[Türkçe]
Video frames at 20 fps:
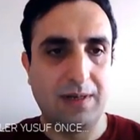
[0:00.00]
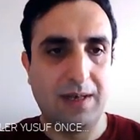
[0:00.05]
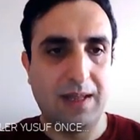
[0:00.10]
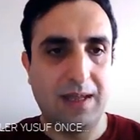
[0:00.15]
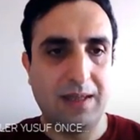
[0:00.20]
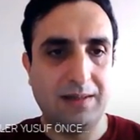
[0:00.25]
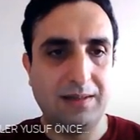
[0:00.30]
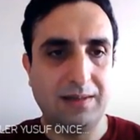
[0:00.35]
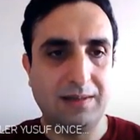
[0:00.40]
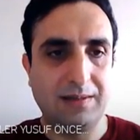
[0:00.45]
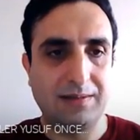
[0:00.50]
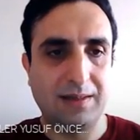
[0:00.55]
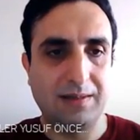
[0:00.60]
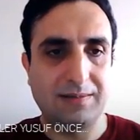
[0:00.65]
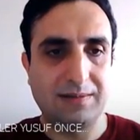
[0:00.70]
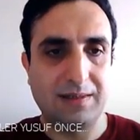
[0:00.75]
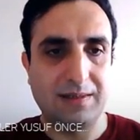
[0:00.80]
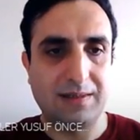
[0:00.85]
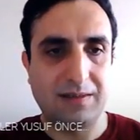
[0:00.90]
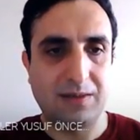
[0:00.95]
Leydig
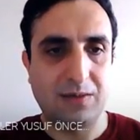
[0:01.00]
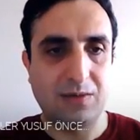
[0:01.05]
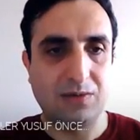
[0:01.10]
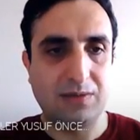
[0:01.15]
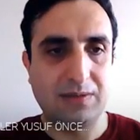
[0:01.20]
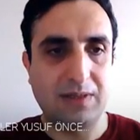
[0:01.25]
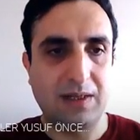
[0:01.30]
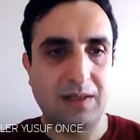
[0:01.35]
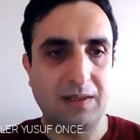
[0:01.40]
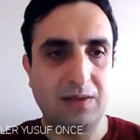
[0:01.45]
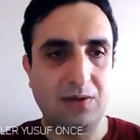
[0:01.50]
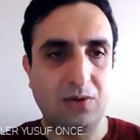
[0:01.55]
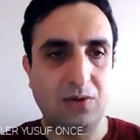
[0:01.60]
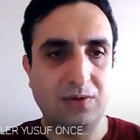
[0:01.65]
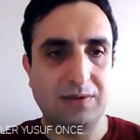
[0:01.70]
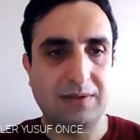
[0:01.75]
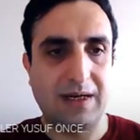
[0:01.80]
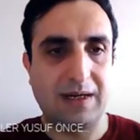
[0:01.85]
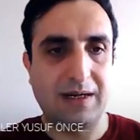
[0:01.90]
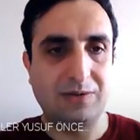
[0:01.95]
testosteron
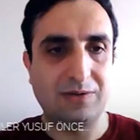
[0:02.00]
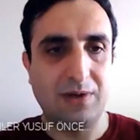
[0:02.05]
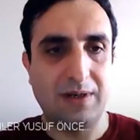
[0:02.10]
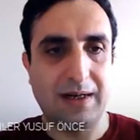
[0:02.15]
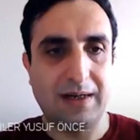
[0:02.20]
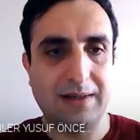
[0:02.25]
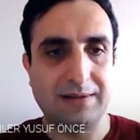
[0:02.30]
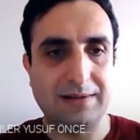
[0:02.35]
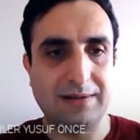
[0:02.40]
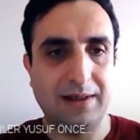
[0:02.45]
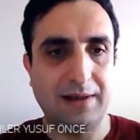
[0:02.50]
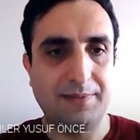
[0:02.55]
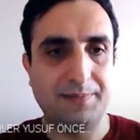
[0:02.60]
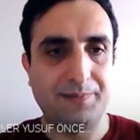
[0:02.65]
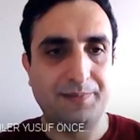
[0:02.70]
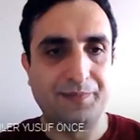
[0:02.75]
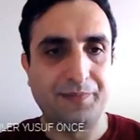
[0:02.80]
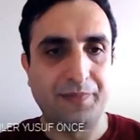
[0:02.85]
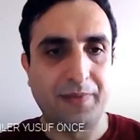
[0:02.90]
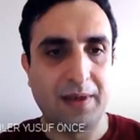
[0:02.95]
salgılıyor, sertoliler
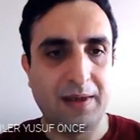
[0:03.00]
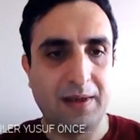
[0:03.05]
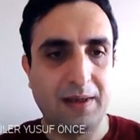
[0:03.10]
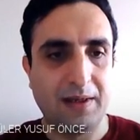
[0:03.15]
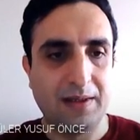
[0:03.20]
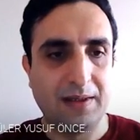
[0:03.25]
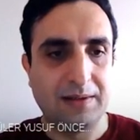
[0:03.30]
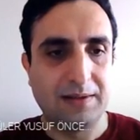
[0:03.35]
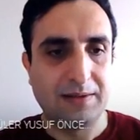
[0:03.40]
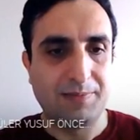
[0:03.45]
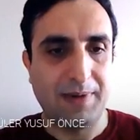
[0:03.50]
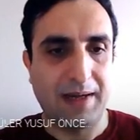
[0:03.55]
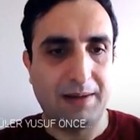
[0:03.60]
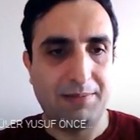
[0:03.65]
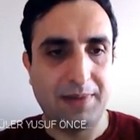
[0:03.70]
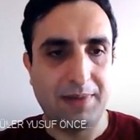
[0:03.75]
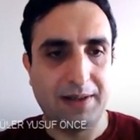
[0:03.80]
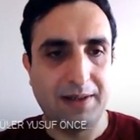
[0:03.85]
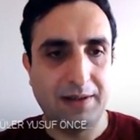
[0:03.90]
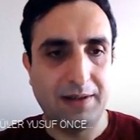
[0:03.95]
ise
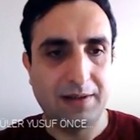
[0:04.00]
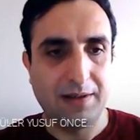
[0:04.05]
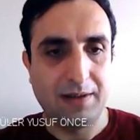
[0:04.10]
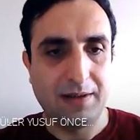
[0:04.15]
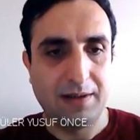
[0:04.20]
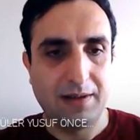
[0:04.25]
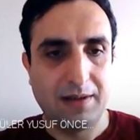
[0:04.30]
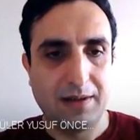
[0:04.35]
spermlerin